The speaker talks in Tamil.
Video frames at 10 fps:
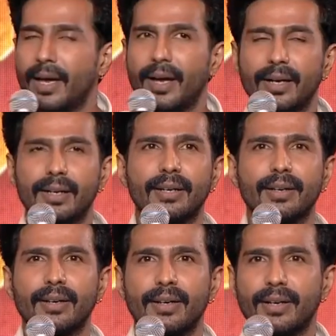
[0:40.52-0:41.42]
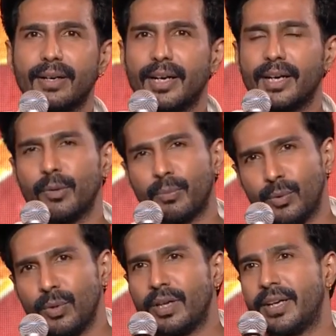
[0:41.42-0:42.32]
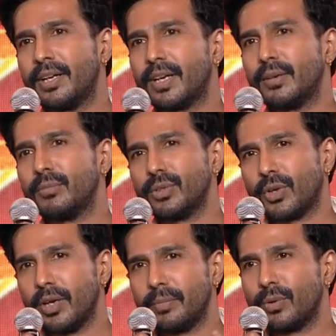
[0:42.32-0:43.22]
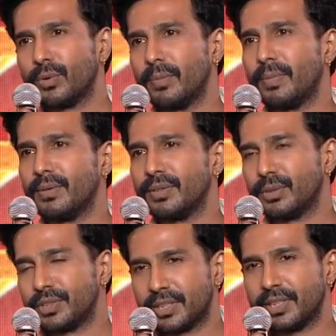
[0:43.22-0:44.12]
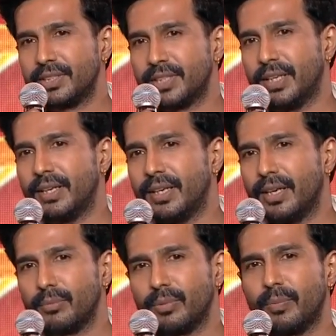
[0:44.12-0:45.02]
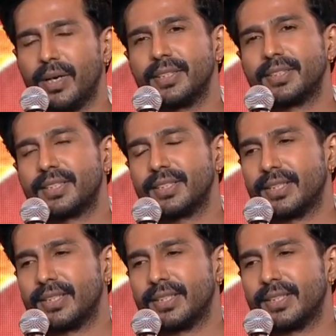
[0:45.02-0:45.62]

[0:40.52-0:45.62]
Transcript: அண்ட் அங்கே போய் உள்ளே என்டர் ஆகும்போது ராபின் உத்தப்பா வந்து ஒரு சிக்ஸ் அடித்தான் அப்போ பார்த்துட்டு